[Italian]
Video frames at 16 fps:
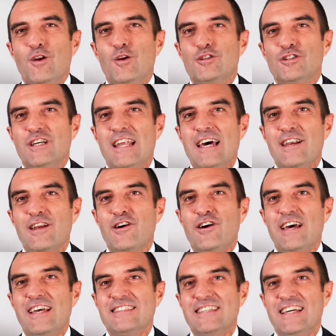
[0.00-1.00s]
lo
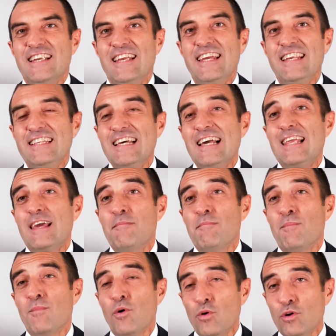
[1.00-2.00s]
scenario SRI in Italia è
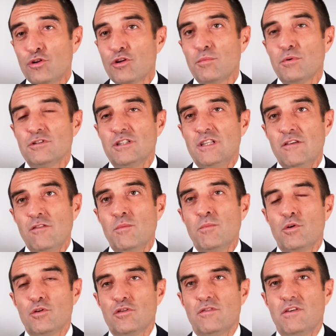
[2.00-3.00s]
molto positivo,
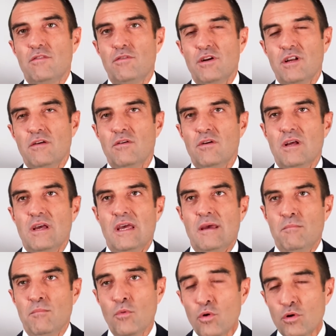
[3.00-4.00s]
molto favorevole,
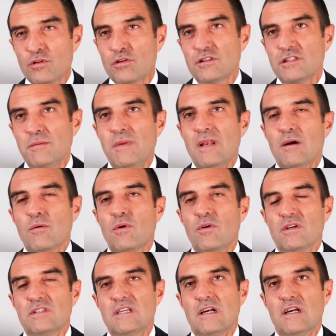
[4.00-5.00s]
è molto simile a
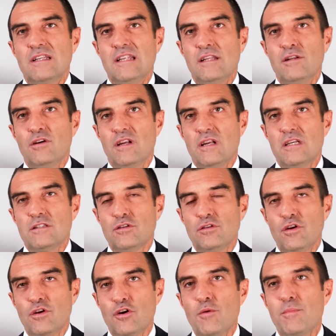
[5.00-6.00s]
quello che sta accadendo nel resto
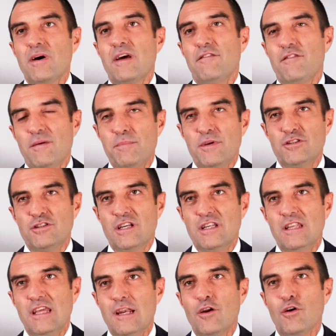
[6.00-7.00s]
d'Europa e fa
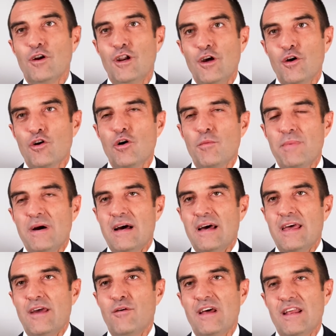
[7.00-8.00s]
piacere dirlo,
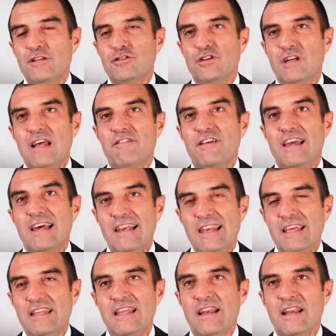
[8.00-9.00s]
l'Europa è un'area geografica
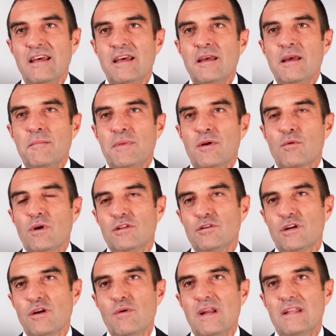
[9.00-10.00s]
leader per
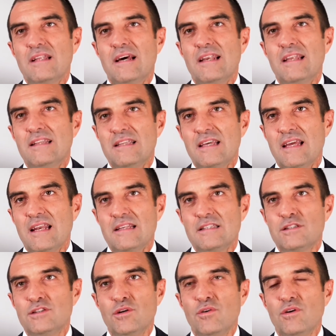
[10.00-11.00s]
quanto riguarda
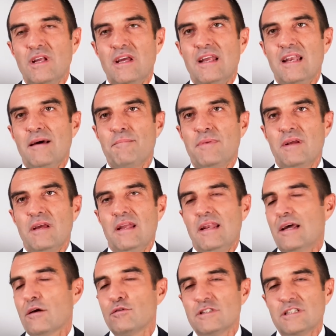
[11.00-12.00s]
l'integrazione e la, e
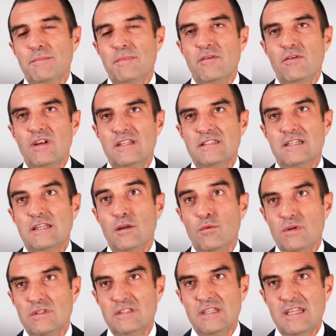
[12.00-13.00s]
la, consapevolezza di
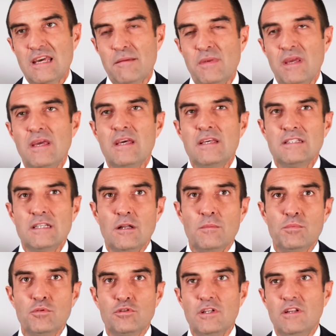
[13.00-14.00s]
questi temi, sia
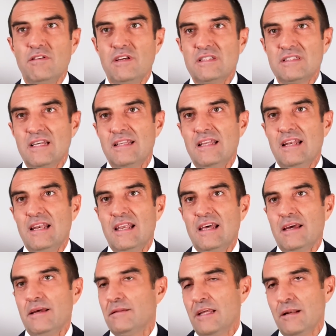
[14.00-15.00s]
dal punto di vista
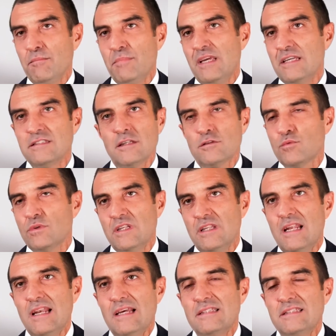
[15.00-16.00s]
del, del business, quindi
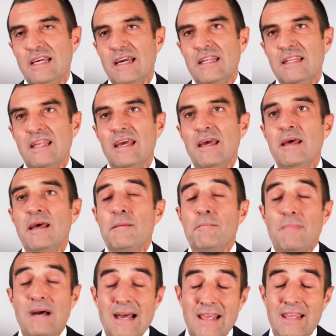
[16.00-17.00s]
delle aziende,
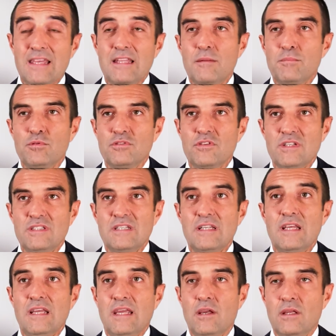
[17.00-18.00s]
ma anche dal punto di vista
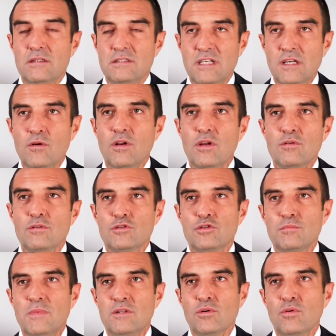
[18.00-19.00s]
dei singoli
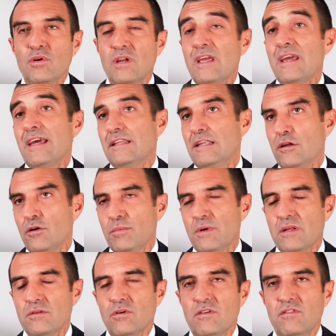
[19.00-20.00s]
consumatori e degli
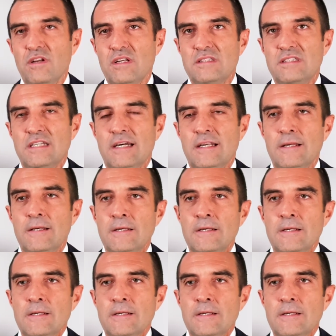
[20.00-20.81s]
operatori finanziari.